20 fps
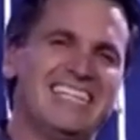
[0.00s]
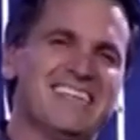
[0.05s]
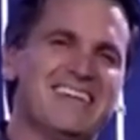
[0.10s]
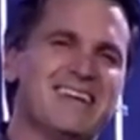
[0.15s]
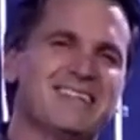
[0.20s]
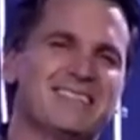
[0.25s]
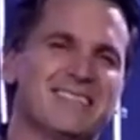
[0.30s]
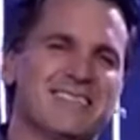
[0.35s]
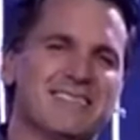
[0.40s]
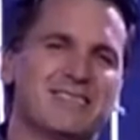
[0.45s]
e
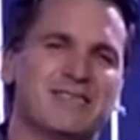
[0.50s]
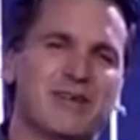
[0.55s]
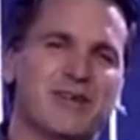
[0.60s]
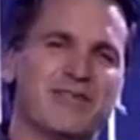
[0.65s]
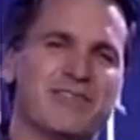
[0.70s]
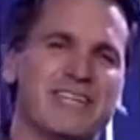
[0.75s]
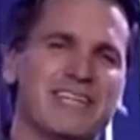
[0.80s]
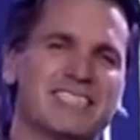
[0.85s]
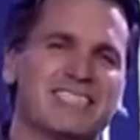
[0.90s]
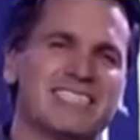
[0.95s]
está
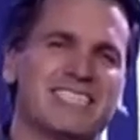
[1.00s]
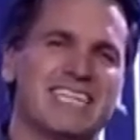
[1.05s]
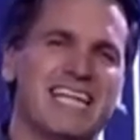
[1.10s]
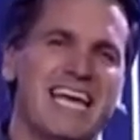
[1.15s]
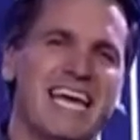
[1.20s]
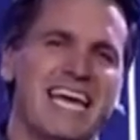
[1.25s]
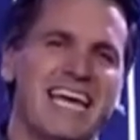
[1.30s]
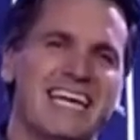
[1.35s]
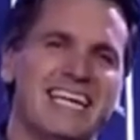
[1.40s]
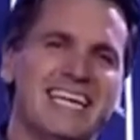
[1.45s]
dizendo
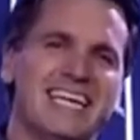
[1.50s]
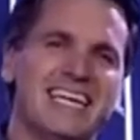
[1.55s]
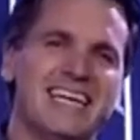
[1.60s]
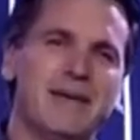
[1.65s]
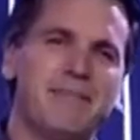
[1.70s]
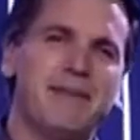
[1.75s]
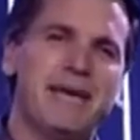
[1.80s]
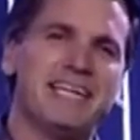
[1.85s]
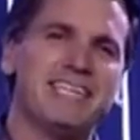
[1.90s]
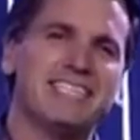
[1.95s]
que
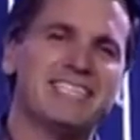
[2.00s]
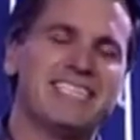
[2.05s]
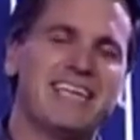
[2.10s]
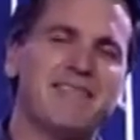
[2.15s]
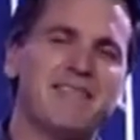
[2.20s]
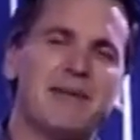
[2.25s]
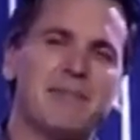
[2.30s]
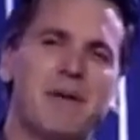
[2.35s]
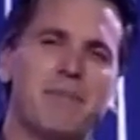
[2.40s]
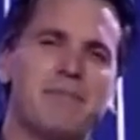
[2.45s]
assim que os
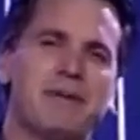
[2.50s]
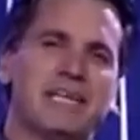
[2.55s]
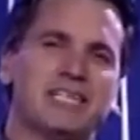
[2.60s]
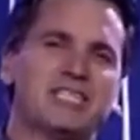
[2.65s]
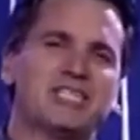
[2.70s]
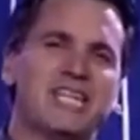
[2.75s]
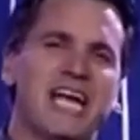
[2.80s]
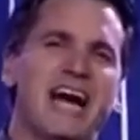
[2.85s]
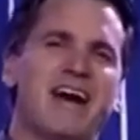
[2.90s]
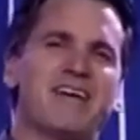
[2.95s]
fariseus
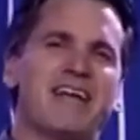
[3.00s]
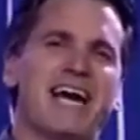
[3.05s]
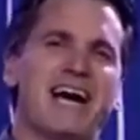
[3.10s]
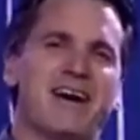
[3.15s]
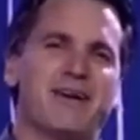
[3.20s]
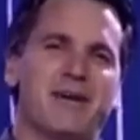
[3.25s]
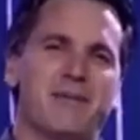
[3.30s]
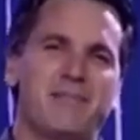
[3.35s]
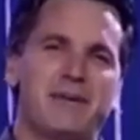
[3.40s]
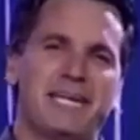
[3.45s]
ouviram que
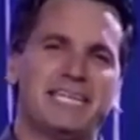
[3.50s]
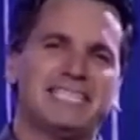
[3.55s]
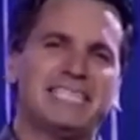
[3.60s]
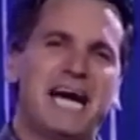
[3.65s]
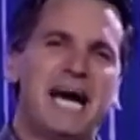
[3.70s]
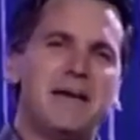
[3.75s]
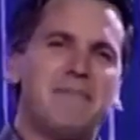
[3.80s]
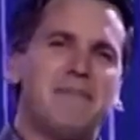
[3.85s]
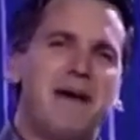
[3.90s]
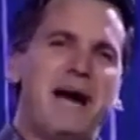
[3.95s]
Jesus havia
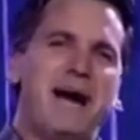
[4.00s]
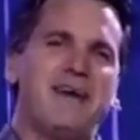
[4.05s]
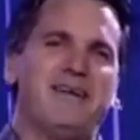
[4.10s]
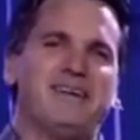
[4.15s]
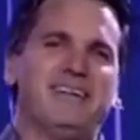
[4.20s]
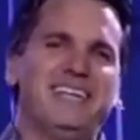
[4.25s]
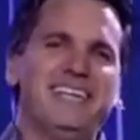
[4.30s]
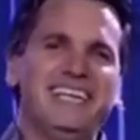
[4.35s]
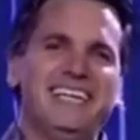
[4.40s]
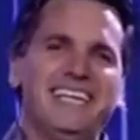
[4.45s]

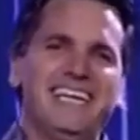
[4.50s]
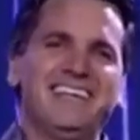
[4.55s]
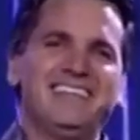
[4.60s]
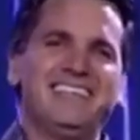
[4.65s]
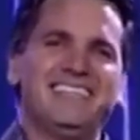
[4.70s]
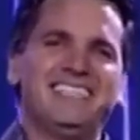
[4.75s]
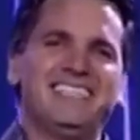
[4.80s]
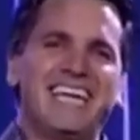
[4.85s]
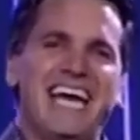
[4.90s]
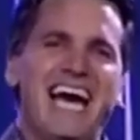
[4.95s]
deixado os
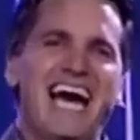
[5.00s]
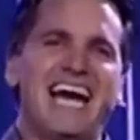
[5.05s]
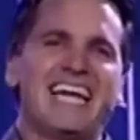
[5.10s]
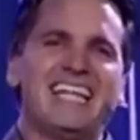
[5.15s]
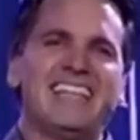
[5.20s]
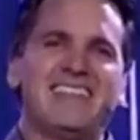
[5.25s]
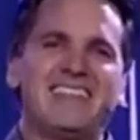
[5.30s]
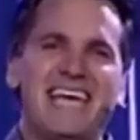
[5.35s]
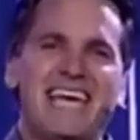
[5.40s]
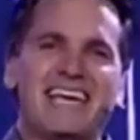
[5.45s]

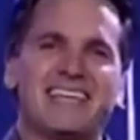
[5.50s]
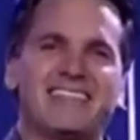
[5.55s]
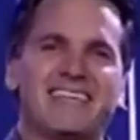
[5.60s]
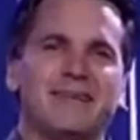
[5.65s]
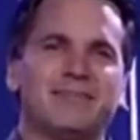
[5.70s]
saduceus